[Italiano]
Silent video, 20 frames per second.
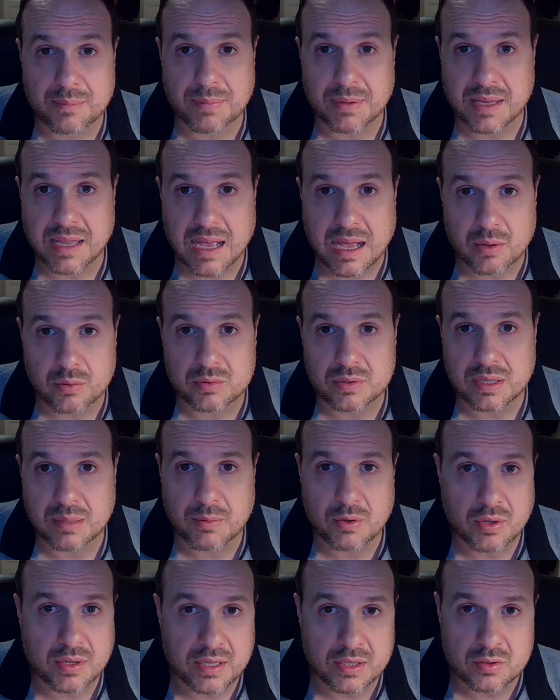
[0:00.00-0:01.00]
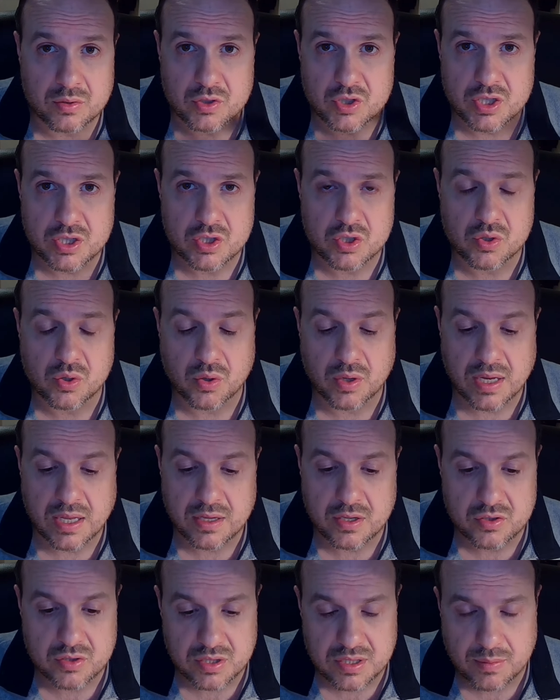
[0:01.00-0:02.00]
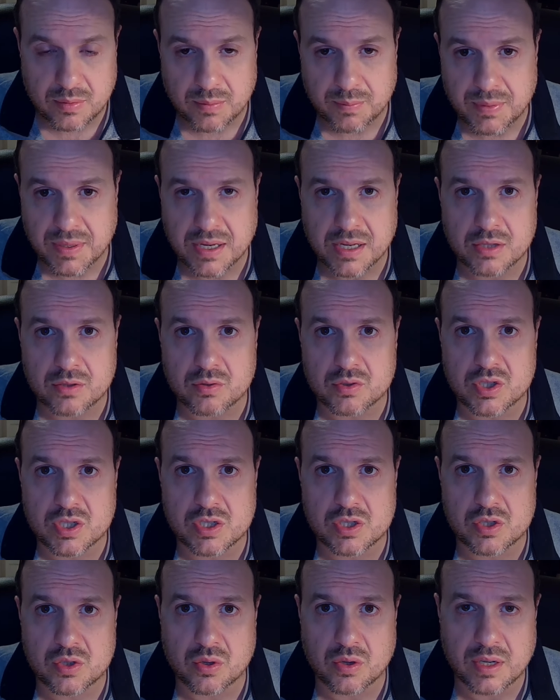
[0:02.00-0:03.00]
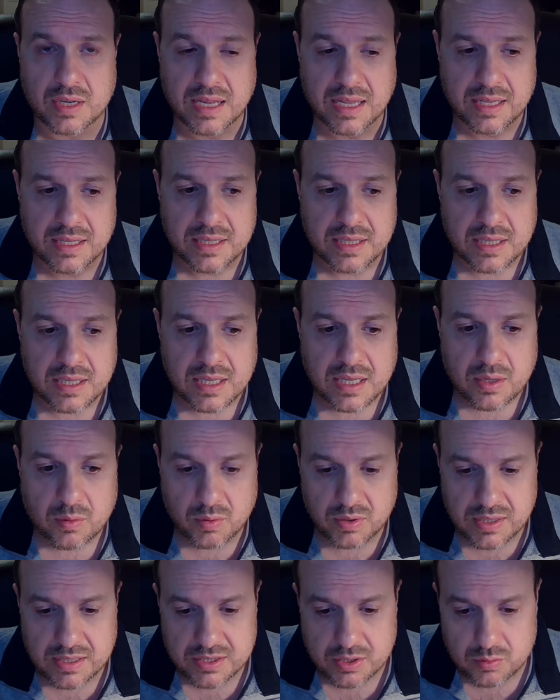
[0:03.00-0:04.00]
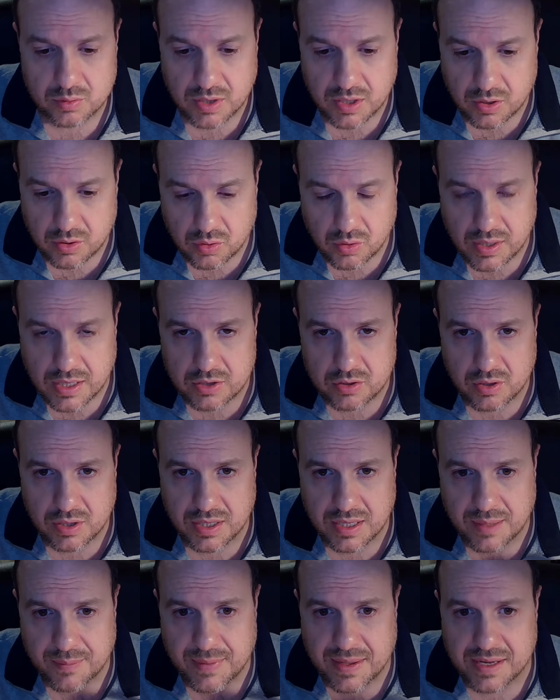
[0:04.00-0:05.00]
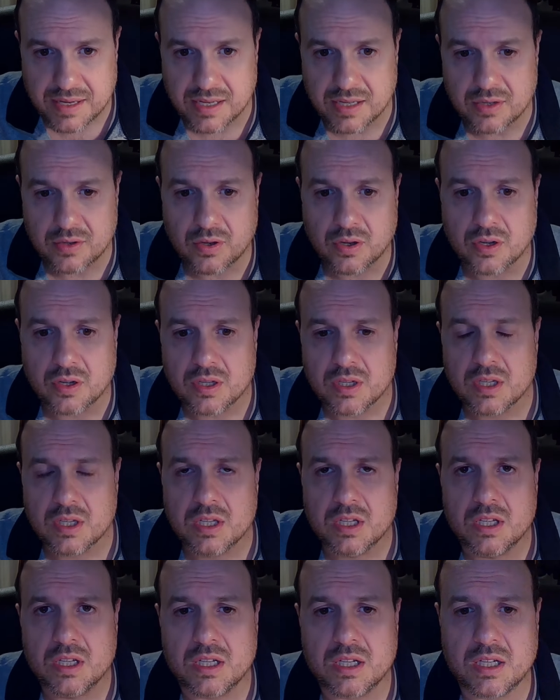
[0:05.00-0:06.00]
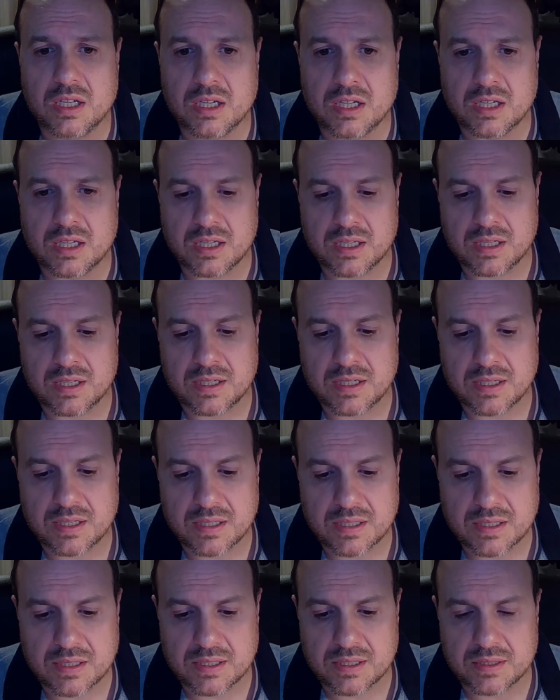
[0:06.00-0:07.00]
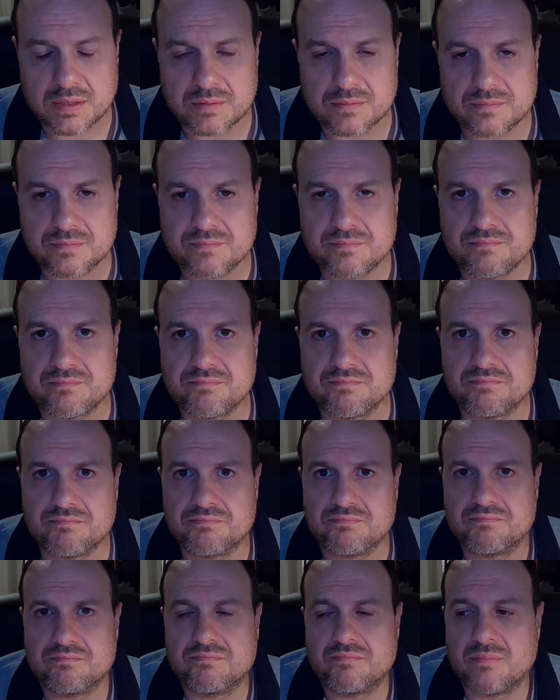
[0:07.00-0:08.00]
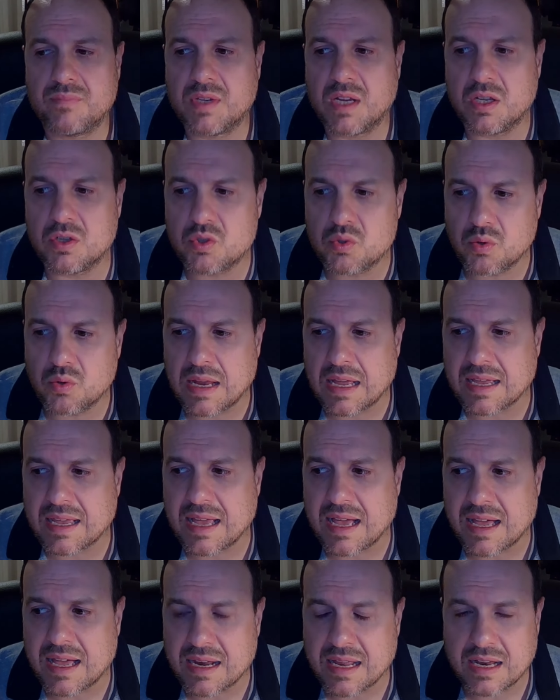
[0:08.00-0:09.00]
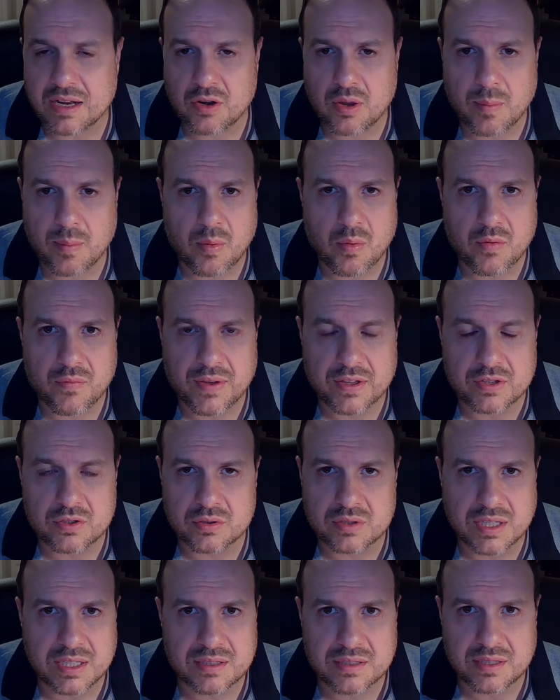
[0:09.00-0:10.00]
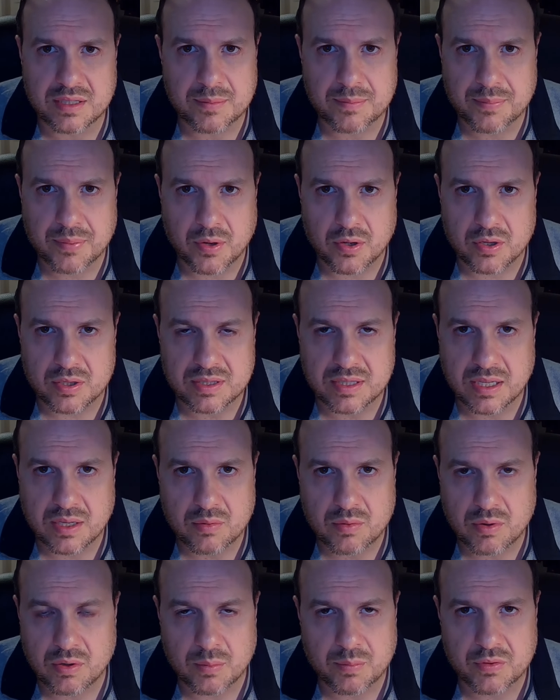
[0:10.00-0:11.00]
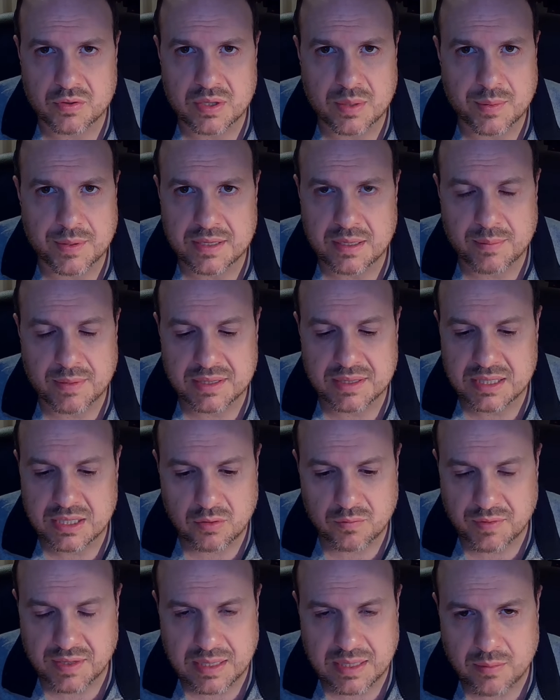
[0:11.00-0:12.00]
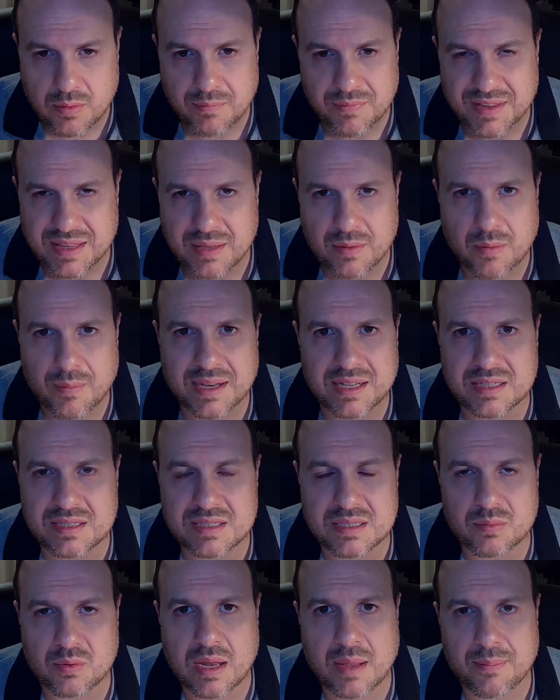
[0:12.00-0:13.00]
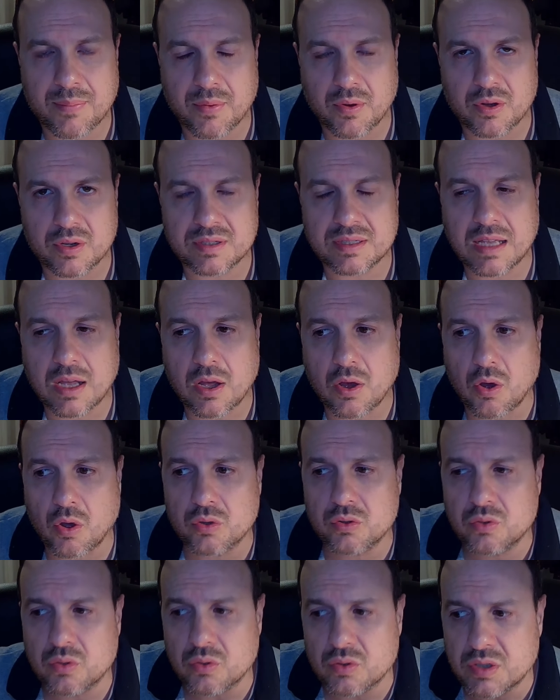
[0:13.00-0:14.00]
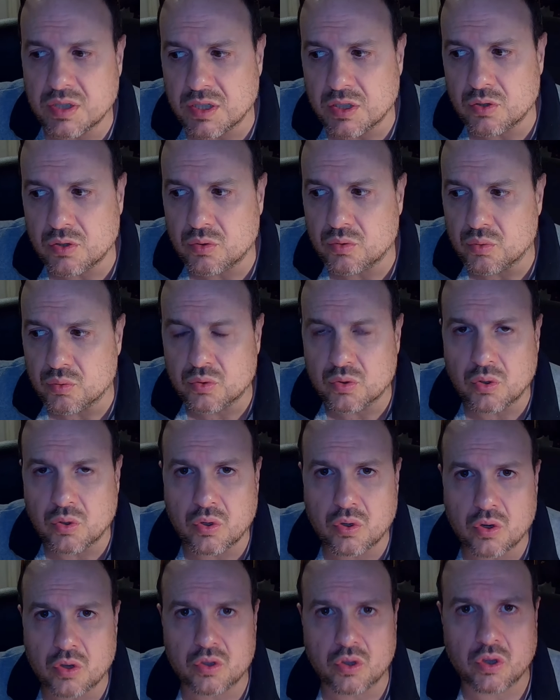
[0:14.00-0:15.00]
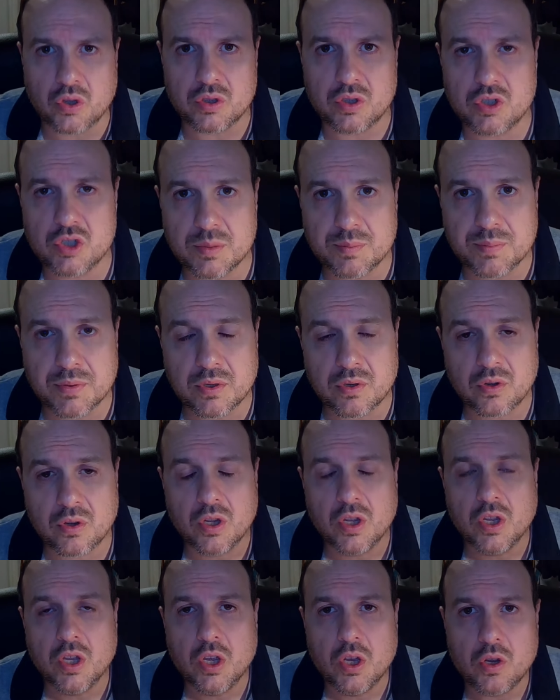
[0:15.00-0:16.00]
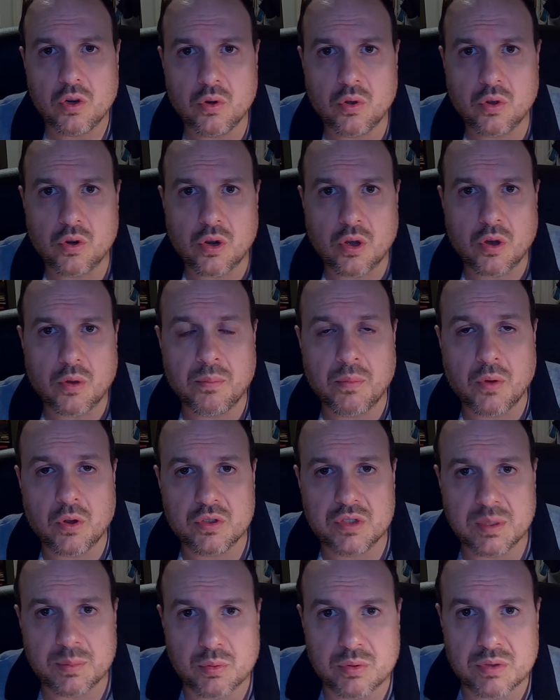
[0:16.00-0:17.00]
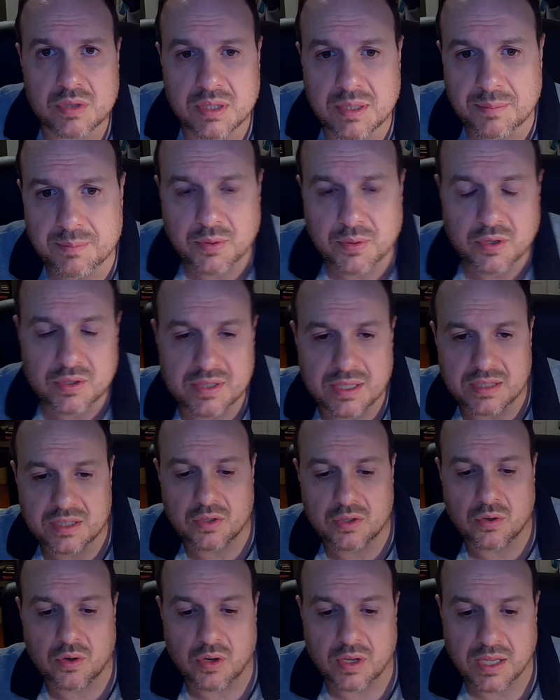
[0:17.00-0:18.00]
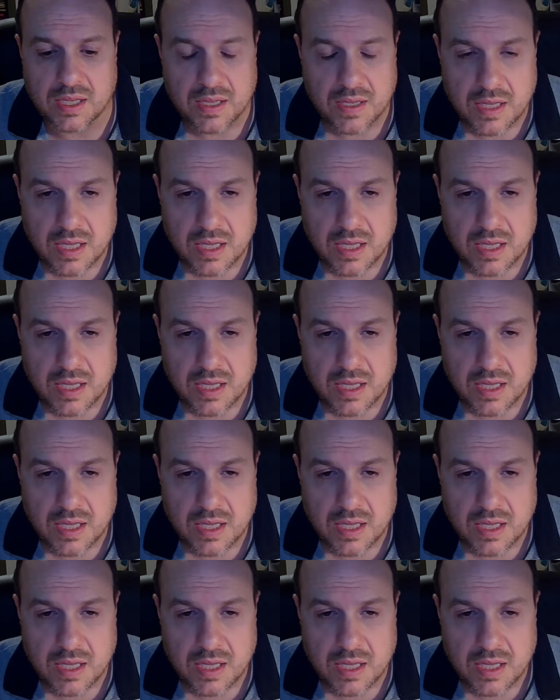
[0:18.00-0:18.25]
playout nemmeno da retrocessione, adesso siamo in piena retrocessione, quindi è stato un errore togliere Marino. Uh, sulla gara noi abbiamo fatto 3 tiri in porta, quello fondamentalmente non vediamo, vediamo malissimo la porta, 8 tiri in tutto, loro 12, però loro molti più tiri in porta di noi.